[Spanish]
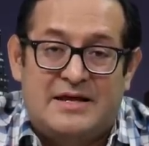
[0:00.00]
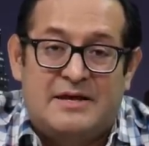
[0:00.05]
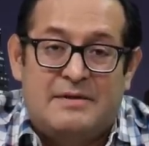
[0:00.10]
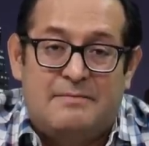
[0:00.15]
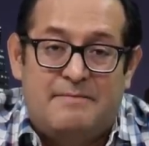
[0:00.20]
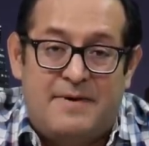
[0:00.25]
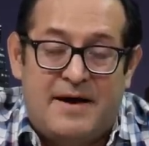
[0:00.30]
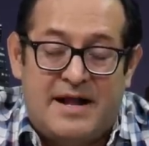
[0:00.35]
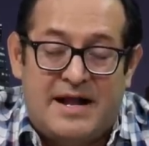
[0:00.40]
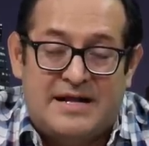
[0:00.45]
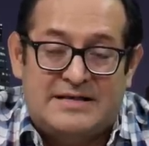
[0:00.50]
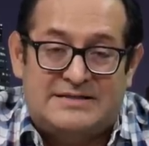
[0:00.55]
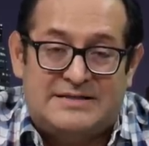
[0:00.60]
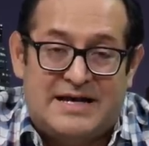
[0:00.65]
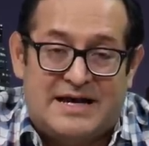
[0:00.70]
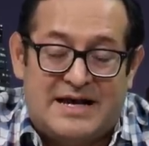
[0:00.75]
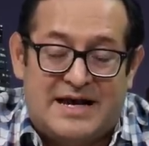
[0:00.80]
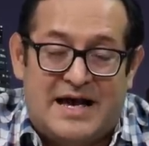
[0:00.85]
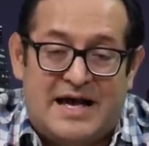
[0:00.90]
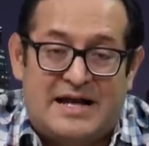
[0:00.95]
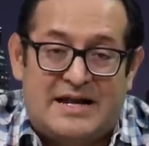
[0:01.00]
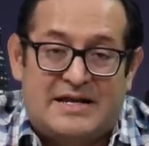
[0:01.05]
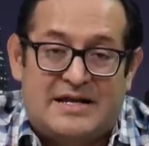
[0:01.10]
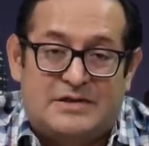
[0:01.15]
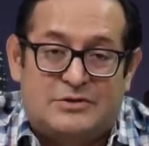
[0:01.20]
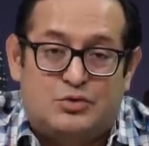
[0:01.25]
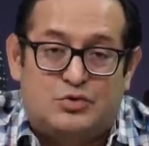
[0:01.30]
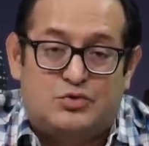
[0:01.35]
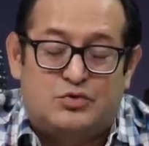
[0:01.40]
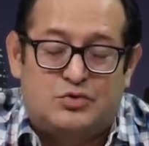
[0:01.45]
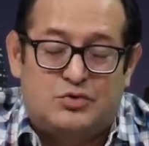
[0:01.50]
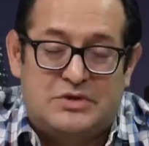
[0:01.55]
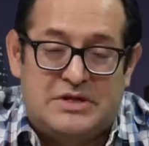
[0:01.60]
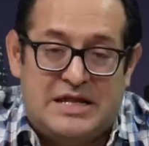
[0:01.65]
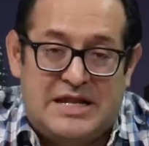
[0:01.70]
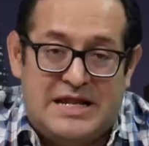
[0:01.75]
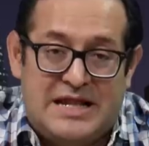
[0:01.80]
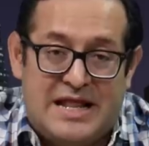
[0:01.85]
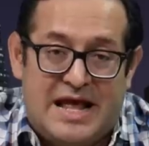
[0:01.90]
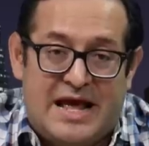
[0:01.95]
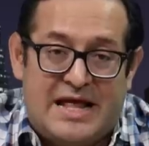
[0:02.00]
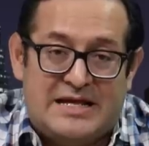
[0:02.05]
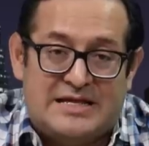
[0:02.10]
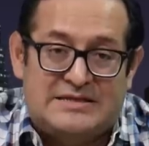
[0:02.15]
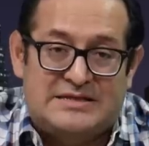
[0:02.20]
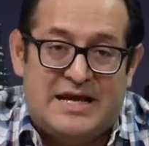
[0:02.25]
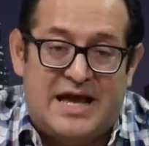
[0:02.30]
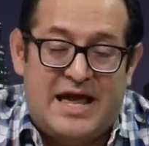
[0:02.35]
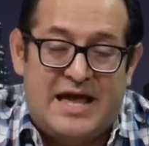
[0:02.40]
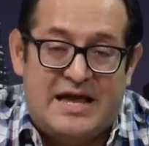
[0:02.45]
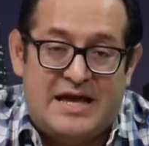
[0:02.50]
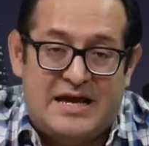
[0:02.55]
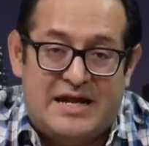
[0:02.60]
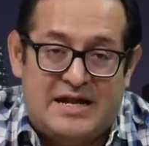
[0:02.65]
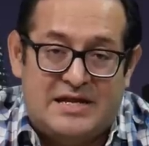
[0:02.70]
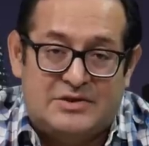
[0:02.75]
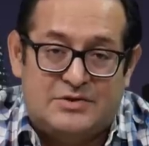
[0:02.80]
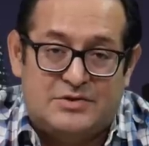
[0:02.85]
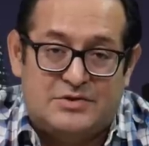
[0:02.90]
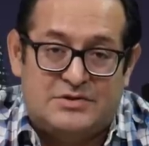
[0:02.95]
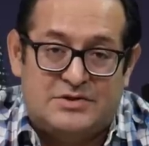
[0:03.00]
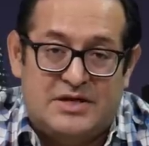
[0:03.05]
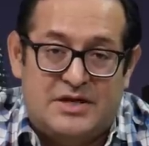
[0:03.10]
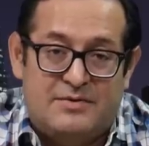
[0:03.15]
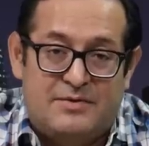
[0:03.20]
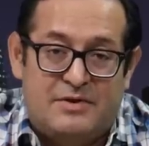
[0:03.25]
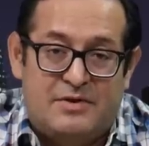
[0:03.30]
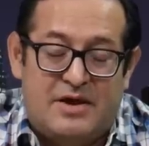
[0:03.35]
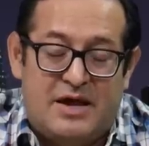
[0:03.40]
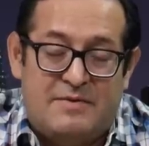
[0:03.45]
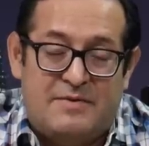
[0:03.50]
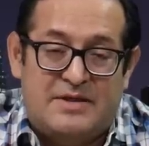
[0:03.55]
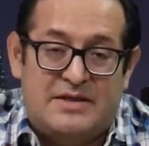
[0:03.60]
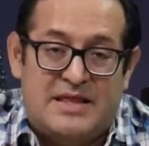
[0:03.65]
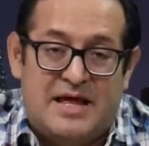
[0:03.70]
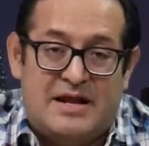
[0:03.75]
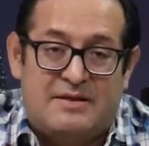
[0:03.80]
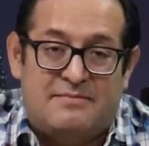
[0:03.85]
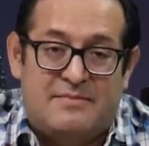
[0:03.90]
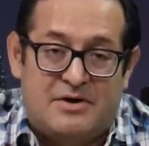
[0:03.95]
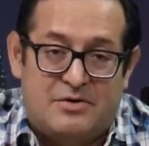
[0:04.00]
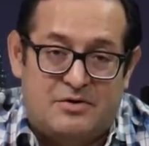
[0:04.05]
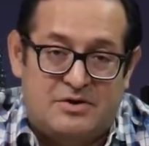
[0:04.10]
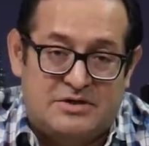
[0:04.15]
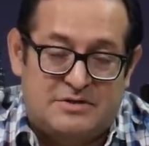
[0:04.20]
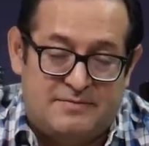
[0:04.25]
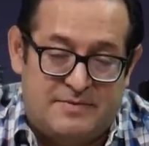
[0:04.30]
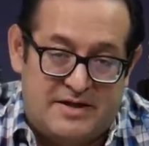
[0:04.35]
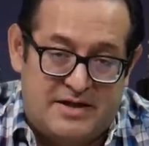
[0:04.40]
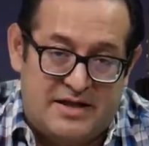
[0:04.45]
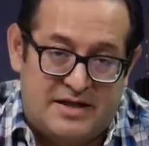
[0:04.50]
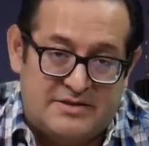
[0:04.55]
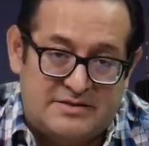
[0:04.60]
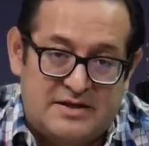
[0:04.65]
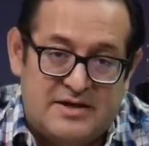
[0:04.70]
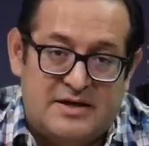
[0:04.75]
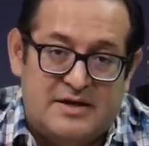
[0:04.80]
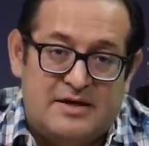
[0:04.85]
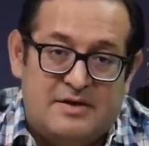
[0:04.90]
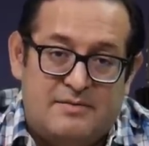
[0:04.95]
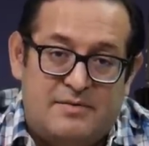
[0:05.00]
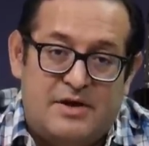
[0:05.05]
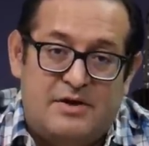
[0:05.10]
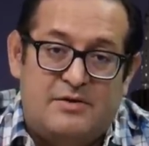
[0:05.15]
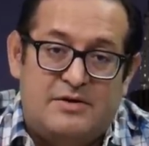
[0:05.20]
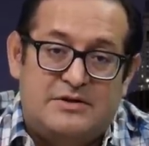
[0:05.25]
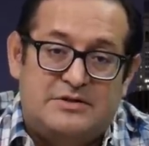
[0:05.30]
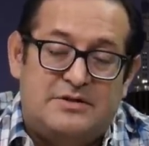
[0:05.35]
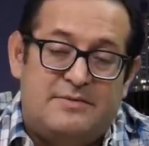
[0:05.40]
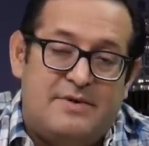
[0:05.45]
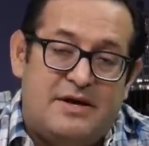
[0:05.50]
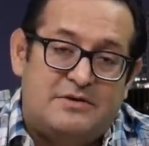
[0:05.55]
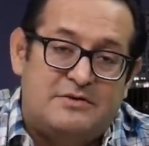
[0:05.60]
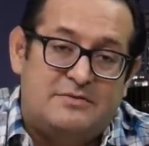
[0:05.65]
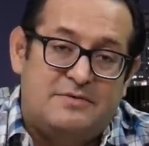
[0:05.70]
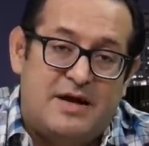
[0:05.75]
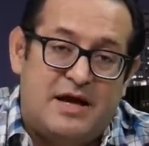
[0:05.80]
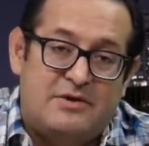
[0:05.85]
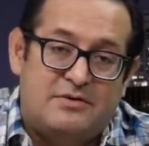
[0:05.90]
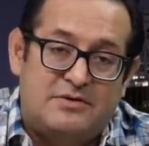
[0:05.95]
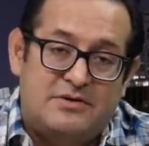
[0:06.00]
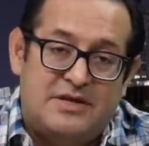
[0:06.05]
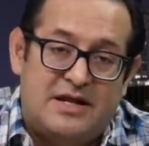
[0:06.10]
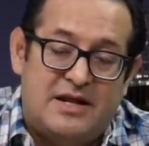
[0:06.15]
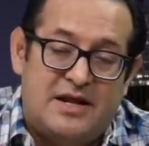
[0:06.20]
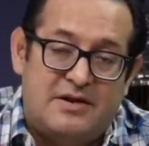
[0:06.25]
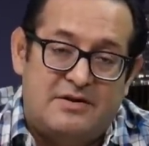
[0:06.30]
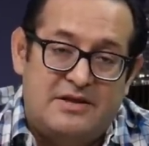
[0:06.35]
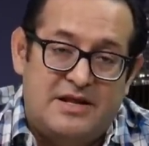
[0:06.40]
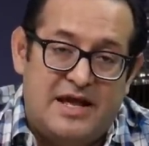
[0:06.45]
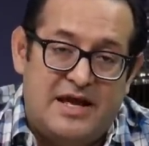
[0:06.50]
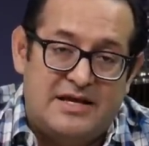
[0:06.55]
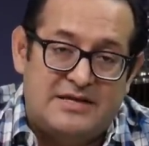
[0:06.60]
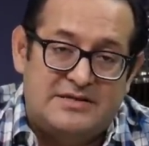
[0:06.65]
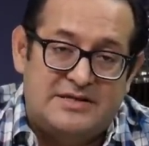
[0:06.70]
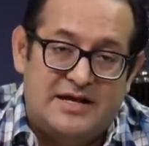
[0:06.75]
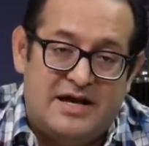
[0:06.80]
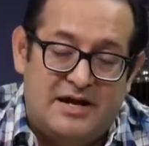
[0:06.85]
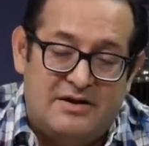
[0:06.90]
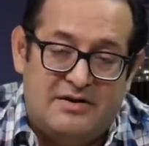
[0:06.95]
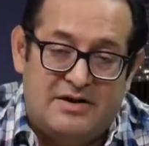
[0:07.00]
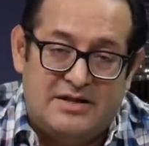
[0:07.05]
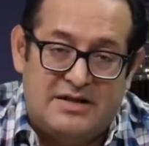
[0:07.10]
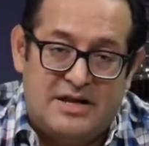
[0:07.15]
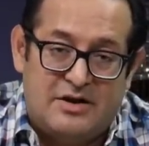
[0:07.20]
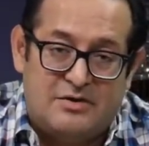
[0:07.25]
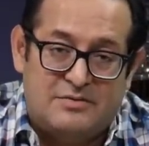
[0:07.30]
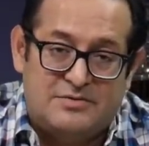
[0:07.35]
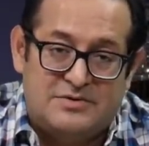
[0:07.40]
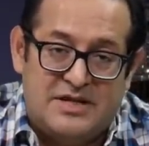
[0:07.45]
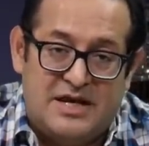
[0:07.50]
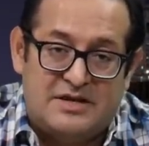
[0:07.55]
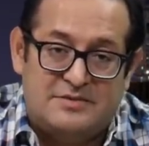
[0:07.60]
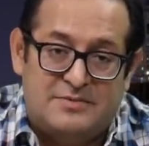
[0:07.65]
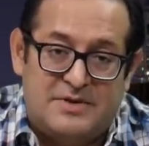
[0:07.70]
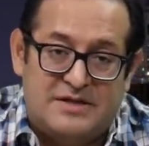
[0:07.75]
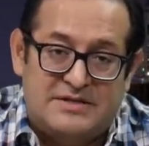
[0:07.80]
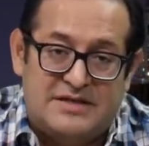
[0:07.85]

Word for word: para sacar sus utilidades e ingresos y, bueno, evitar mayores pérdidas. Bueno, este más nos va a contar Aaron Díaz. Aaron, ¿qué tal? ¿Cómo estás? Buenas